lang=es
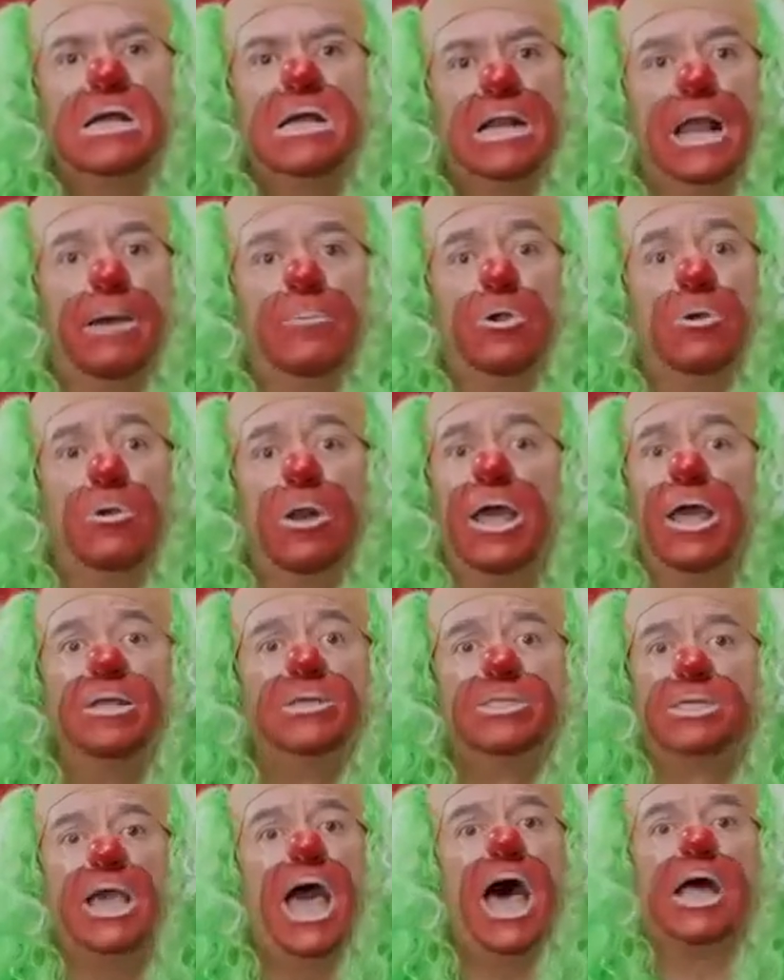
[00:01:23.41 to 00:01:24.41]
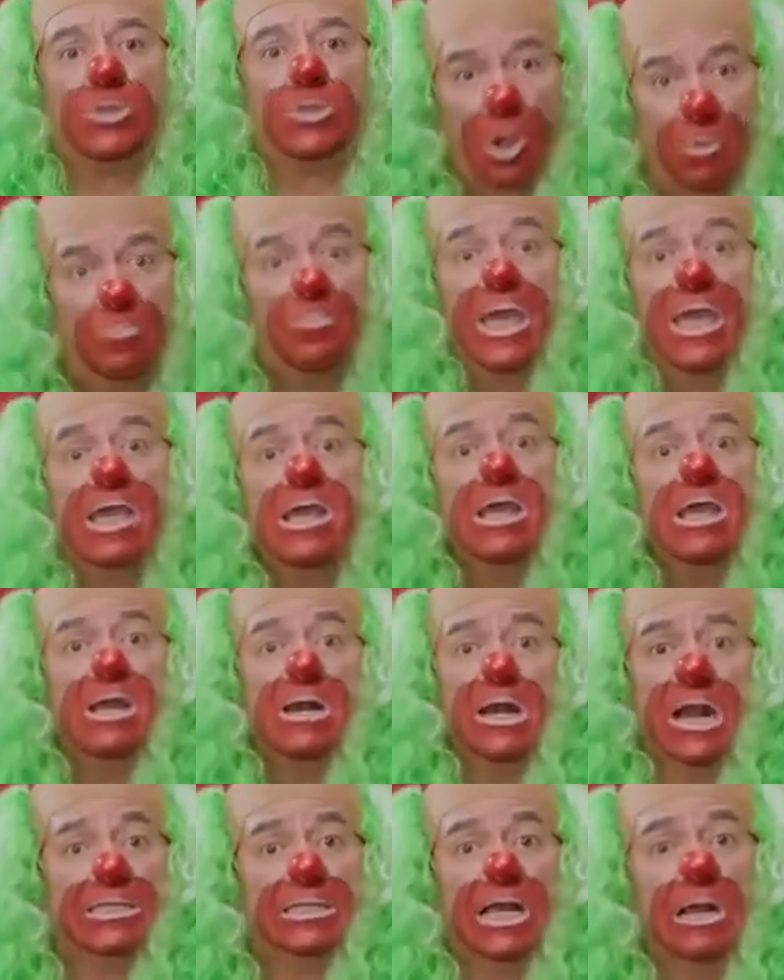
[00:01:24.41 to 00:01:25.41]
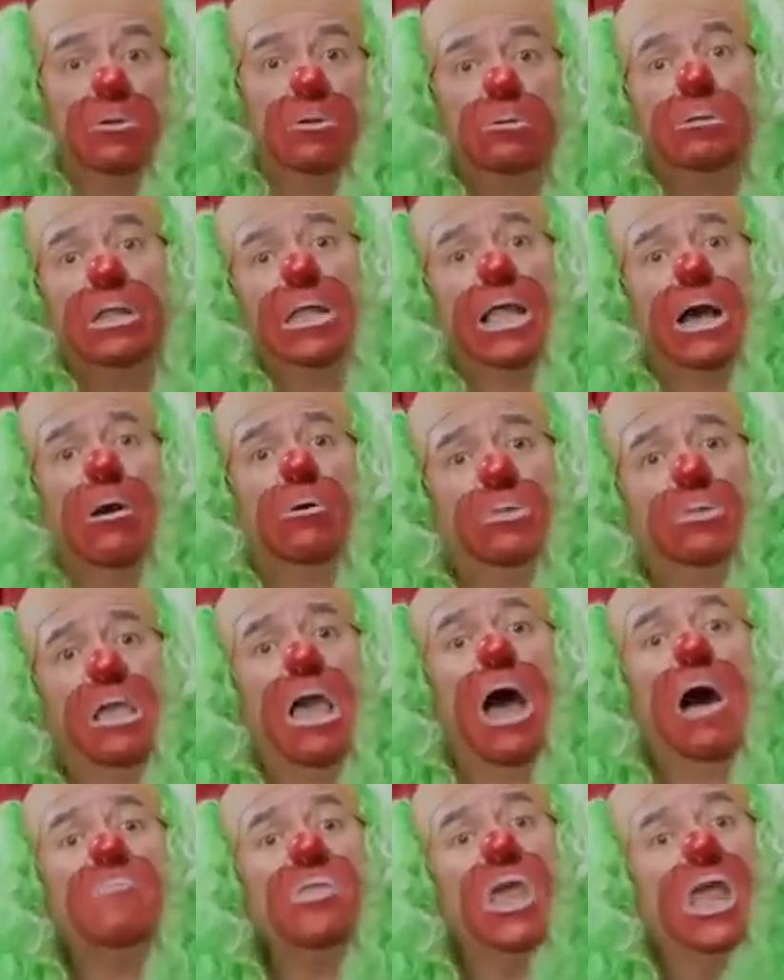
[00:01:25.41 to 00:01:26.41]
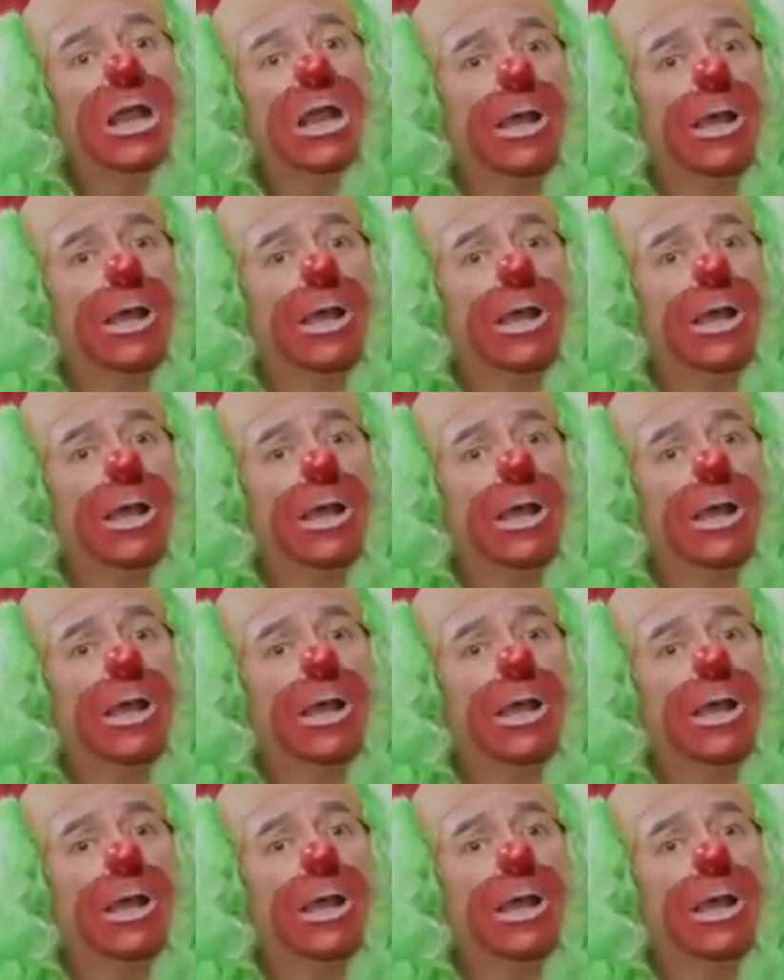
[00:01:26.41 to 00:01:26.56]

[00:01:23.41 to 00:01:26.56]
La violencia a tope, la salud en agonía,